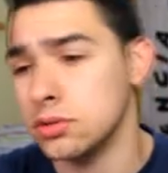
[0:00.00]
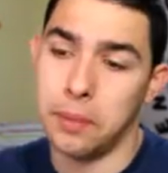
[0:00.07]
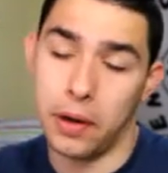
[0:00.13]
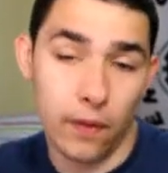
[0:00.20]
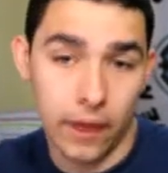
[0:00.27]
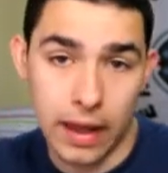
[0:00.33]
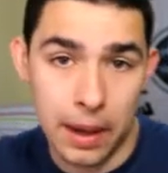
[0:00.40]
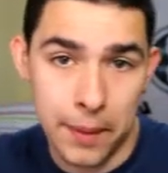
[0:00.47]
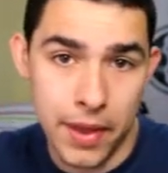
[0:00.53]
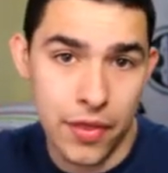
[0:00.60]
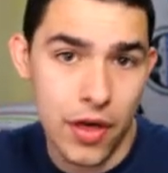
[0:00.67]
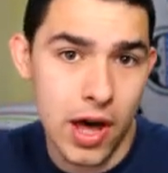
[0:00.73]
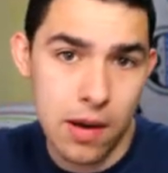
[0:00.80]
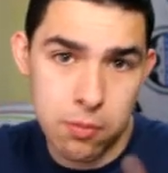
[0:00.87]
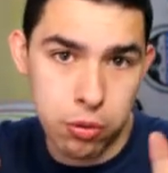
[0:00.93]
Pero de
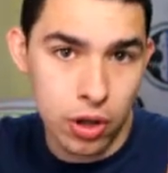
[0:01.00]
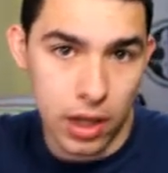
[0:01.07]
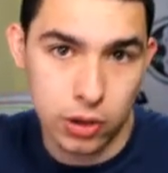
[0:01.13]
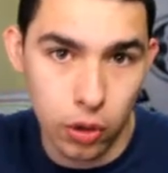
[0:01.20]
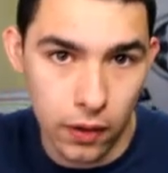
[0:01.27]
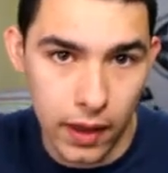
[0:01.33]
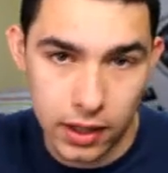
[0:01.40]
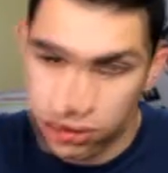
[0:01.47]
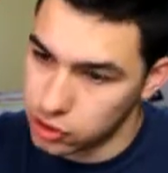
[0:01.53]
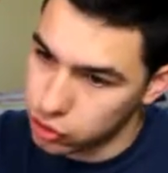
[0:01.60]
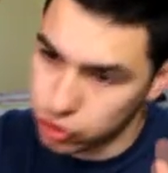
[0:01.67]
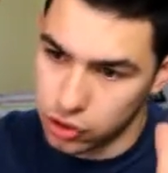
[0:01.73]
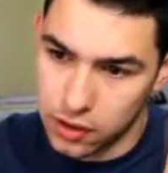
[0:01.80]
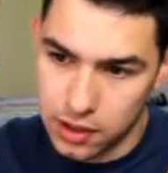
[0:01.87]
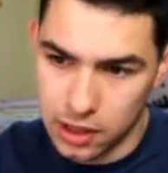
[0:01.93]
cabeza voy a todas,
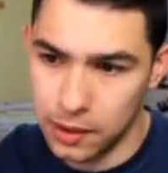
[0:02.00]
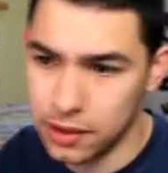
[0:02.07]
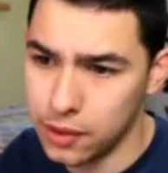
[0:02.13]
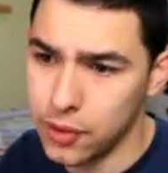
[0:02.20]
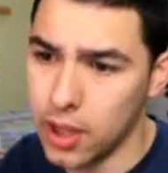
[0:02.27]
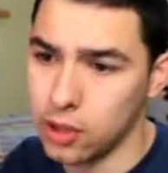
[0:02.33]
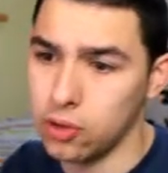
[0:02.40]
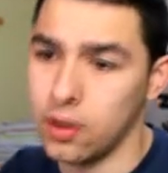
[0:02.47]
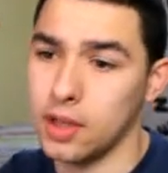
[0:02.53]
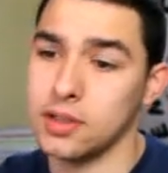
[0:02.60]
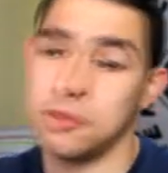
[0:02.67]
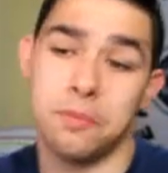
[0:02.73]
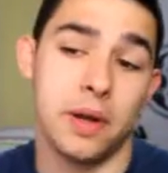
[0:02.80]
eso sí, de cabeza voy a todas.